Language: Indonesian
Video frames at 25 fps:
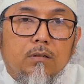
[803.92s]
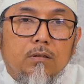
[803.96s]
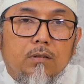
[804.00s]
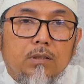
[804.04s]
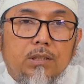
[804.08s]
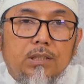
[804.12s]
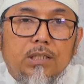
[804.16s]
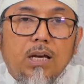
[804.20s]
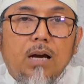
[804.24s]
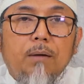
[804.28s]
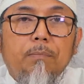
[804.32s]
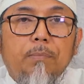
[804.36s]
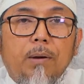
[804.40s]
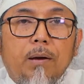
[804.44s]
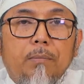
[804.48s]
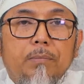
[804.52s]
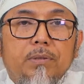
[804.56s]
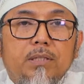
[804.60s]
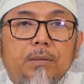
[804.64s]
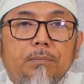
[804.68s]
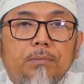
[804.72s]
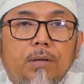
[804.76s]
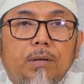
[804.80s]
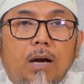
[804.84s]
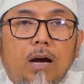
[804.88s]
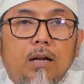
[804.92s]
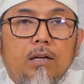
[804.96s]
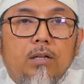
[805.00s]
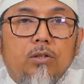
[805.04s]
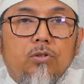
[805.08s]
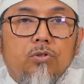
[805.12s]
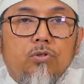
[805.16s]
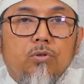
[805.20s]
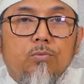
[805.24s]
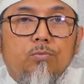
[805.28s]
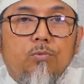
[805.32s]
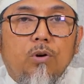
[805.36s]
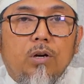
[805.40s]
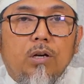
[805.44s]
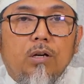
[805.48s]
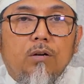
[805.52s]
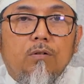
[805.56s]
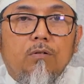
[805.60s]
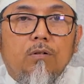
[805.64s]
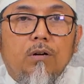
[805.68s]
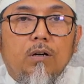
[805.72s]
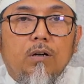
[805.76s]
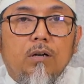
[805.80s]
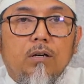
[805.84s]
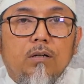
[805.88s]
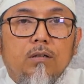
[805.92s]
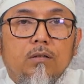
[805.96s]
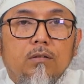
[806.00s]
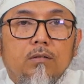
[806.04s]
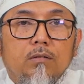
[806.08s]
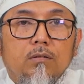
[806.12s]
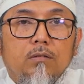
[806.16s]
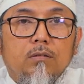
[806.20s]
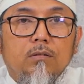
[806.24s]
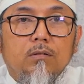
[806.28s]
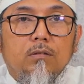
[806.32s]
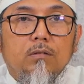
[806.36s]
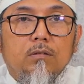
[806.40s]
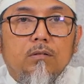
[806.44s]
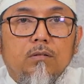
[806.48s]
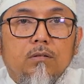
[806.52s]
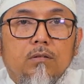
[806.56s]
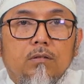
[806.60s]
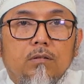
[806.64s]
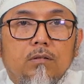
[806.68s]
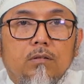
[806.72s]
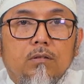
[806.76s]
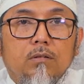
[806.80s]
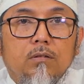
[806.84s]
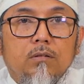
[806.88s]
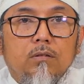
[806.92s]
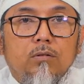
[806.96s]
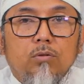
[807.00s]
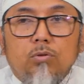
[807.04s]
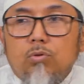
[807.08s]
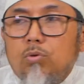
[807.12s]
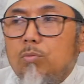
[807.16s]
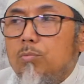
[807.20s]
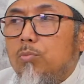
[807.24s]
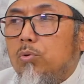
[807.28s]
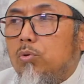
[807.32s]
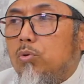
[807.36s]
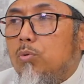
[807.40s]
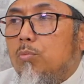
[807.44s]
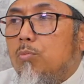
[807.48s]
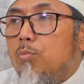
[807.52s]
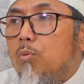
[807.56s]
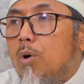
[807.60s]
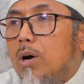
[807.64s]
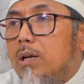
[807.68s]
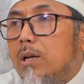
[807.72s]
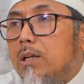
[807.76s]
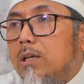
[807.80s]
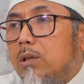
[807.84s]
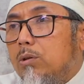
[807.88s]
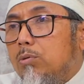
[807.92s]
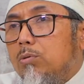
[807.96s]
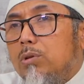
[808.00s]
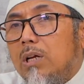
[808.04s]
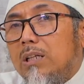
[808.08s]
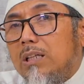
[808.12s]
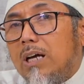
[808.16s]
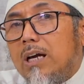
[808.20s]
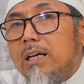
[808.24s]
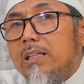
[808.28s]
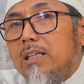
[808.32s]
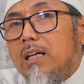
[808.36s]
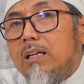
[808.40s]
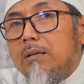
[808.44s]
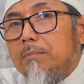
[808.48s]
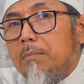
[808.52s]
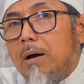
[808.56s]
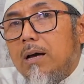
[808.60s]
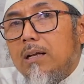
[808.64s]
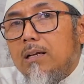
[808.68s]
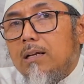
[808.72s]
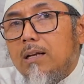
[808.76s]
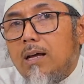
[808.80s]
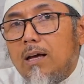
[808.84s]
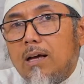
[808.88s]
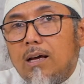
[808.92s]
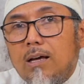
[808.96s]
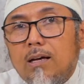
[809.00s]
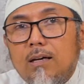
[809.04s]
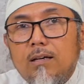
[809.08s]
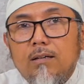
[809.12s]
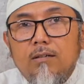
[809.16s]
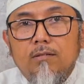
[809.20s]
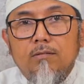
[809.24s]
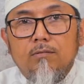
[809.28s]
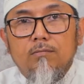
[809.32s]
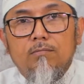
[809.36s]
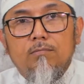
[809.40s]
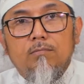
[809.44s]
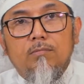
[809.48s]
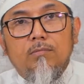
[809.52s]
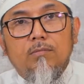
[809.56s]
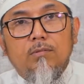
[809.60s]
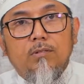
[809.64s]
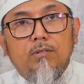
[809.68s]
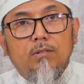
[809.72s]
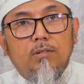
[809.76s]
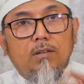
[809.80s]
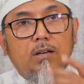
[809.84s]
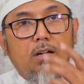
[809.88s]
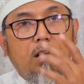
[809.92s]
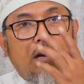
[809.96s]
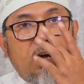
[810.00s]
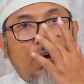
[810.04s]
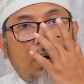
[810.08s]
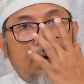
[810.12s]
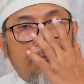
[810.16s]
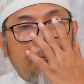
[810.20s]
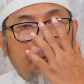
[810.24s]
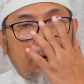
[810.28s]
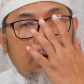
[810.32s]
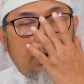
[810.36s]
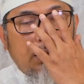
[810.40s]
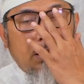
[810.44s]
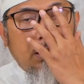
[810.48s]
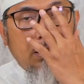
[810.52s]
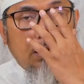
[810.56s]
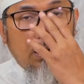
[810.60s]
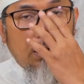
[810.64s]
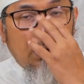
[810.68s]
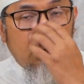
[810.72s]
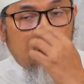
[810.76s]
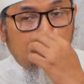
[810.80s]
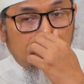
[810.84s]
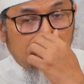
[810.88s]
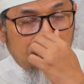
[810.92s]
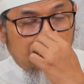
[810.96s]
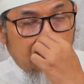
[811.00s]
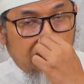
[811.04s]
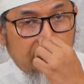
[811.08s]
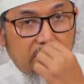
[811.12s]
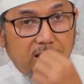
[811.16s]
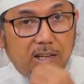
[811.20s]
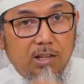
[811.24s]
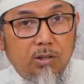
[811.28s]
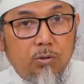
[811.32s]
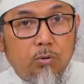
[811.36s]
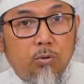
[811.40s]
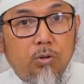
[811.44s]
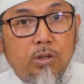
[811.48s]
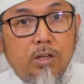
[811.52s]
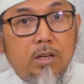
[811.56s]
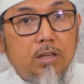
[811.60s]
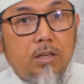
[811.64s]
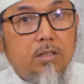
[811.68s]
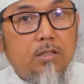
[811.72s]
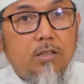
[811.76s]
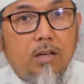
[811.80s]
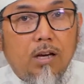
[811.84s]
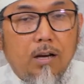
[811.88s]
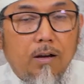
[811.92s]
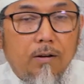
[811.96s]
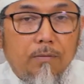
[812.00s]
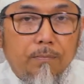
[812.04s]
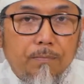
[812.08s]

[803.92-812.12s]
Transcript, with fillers: Siapa yang menciptakan itu semua, ikhwah? Tumbuh-tumbuhan itu datangnya dari mana? Apalagi kalau kita di Indonesia,